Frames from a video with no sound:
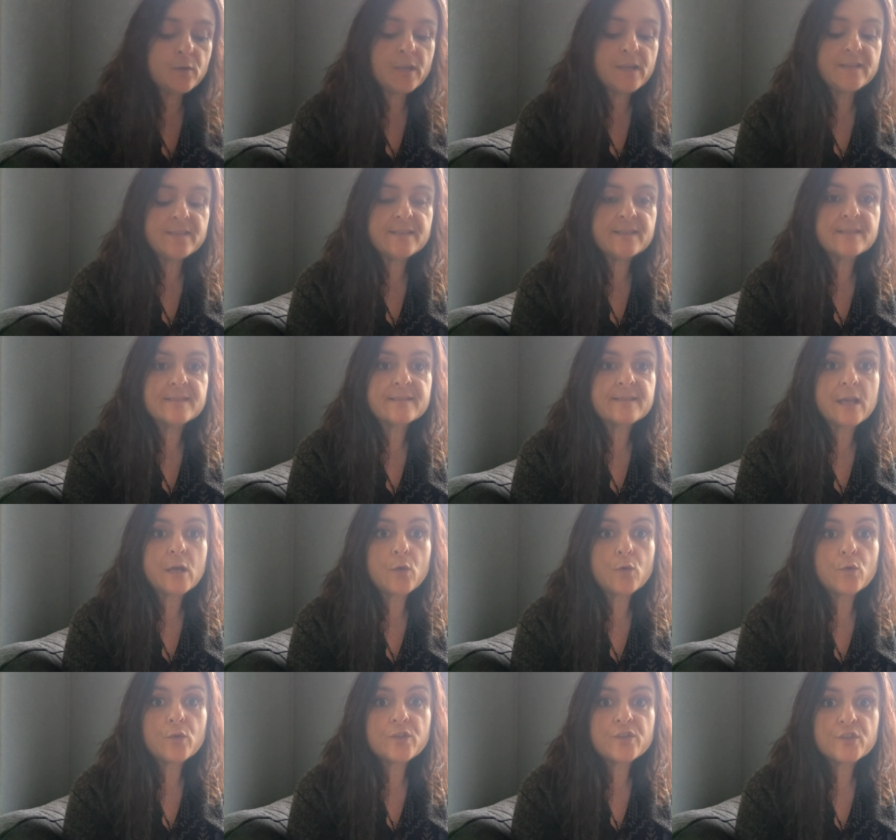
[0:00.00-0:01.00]
de Lightseer
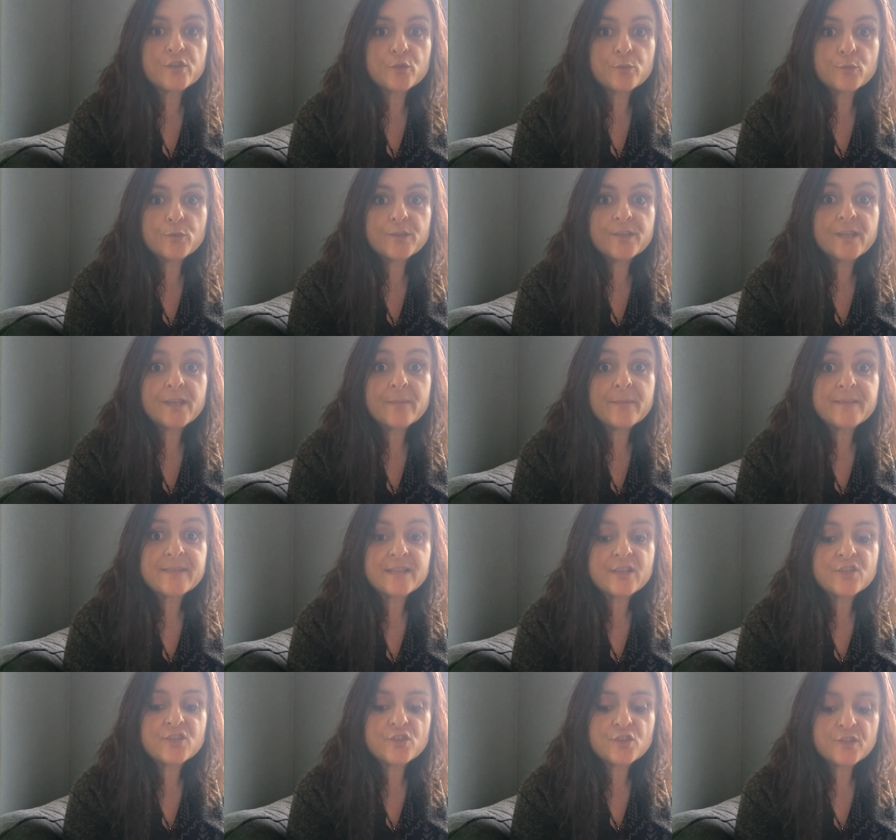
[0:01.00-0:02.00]
Starro et j'ai demandé un
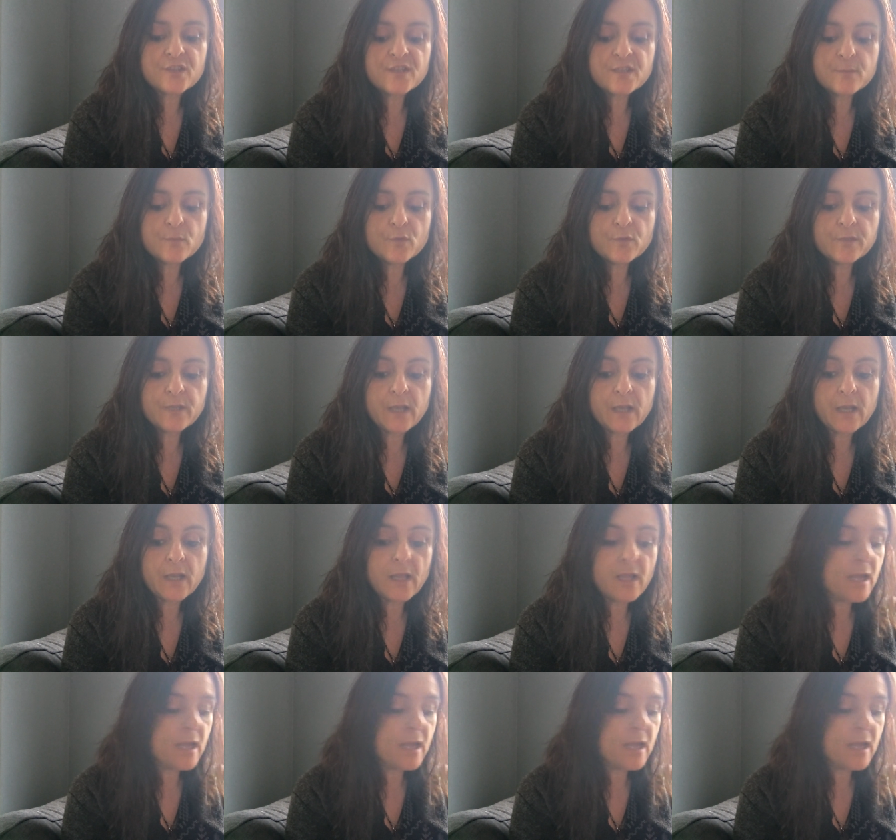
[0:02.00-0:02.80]
message sentimental.